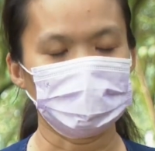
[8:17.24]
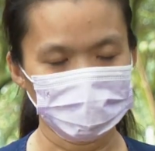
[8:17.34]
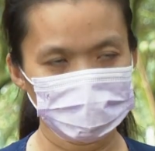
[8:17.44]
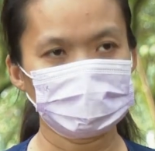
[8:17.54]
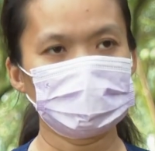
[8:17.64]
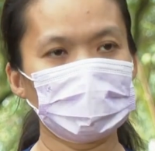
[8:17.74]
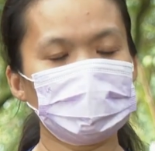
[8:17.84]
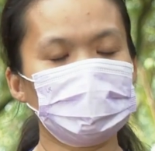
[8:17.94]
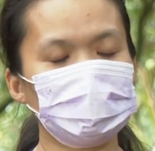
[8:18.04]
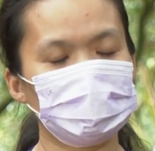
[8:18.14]
เนื้อแน่
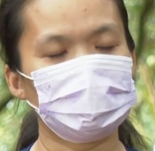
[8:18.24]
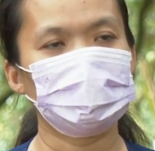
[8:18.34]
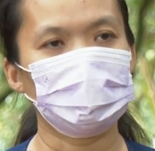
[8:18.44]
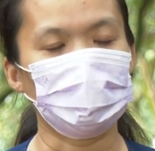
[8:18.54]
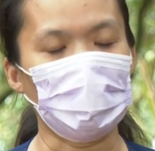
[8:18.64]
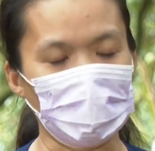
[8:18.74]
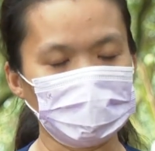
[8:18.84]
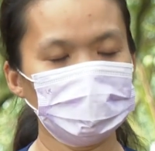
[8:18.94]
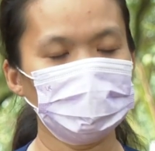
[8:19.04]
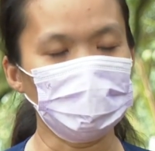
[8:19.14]
น หวา
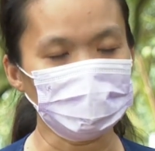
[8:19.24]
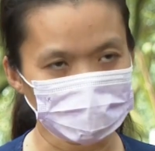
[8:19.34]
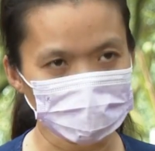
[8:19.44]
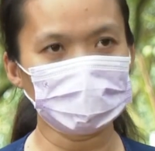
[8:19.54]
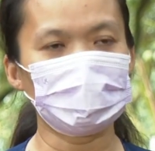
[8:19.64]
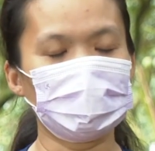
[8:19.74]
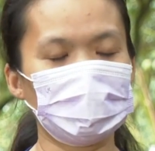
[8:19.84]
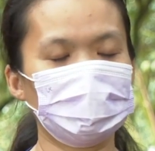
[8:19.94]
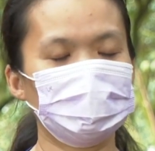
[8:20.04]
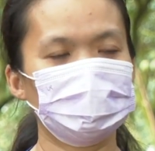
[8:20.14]
นอมเปรี้ยวค่ะ